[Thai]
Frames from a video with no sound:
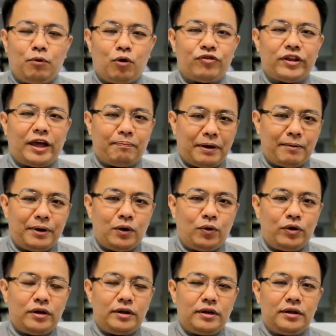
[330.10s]
โมเสสเป็นม
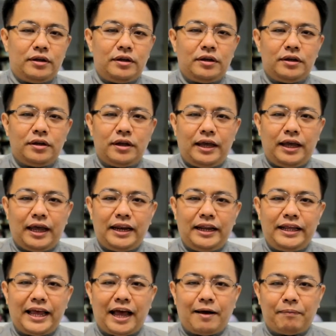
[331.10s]
นุษย์ เอ
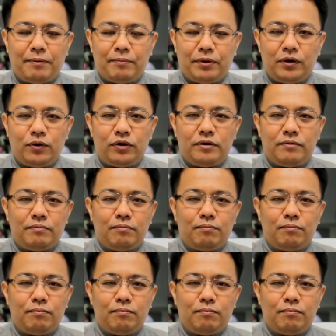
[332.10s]
ลียาเป็นมนุษย์